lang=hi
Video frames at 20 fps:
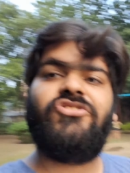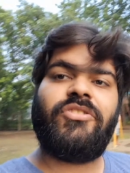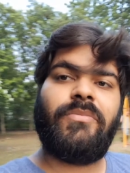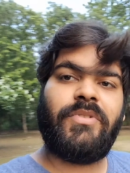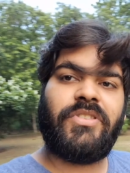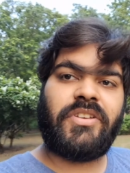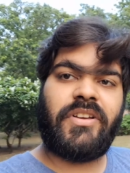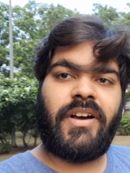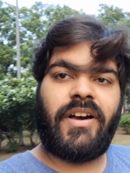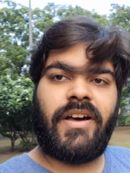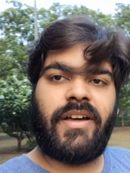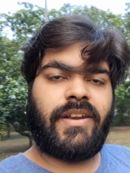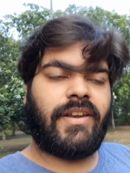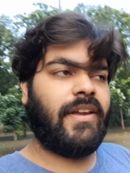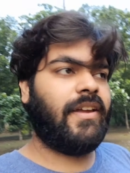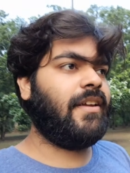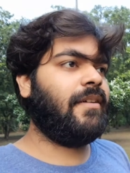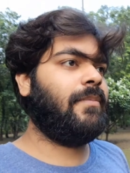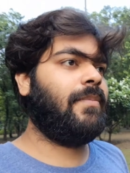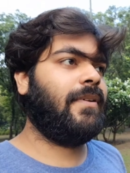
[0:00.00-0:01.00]
चमत्कार
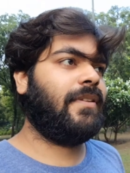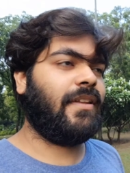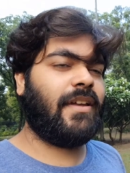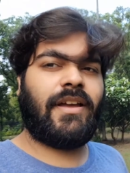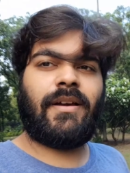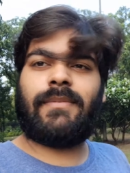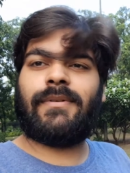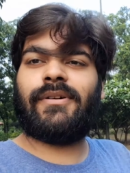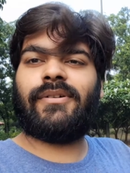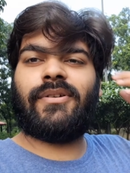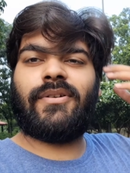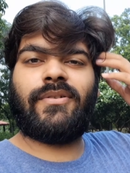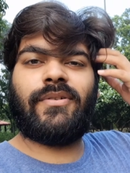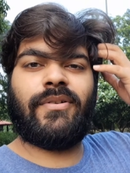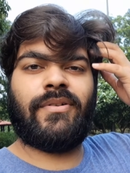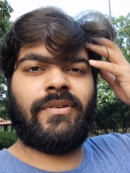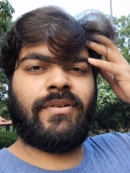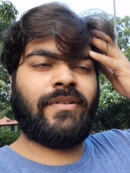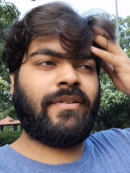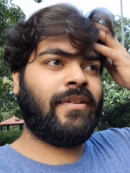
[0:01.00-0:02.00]
है पता है आप लोगों
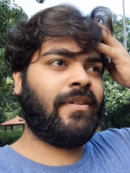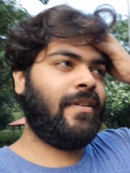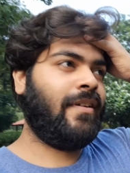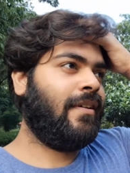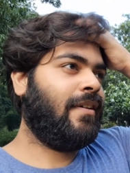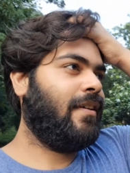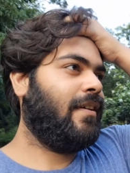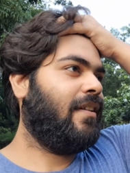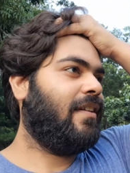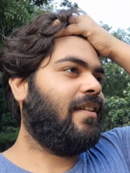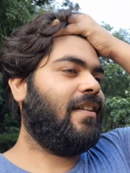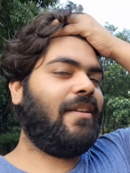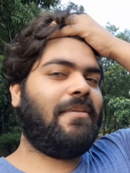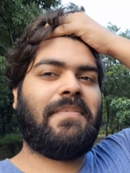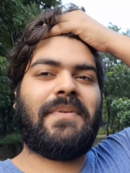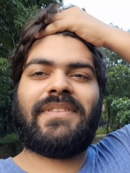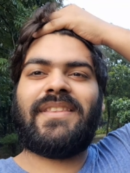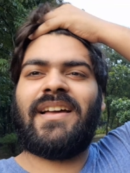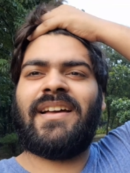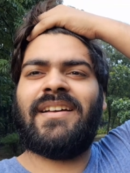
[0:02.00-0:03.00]
को नहीं
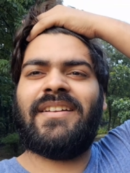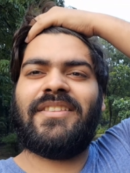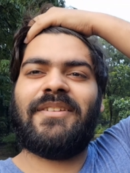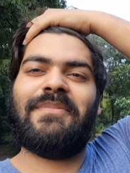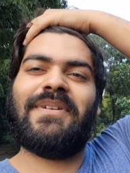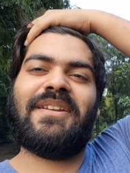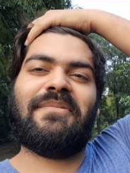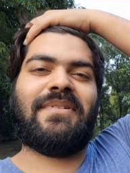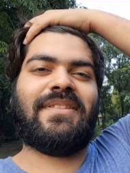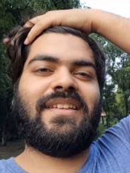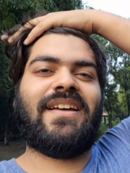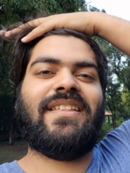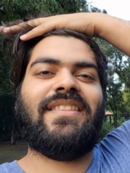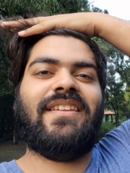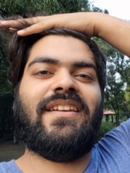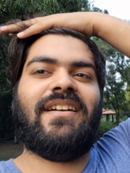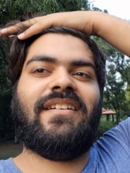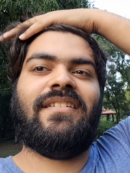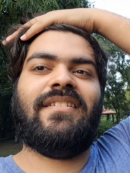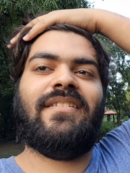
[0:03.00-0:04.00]
पता तो मैंने बता
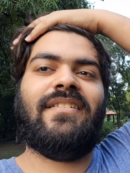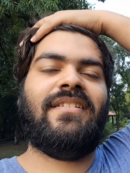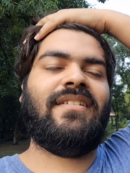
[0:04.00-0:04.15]
दिया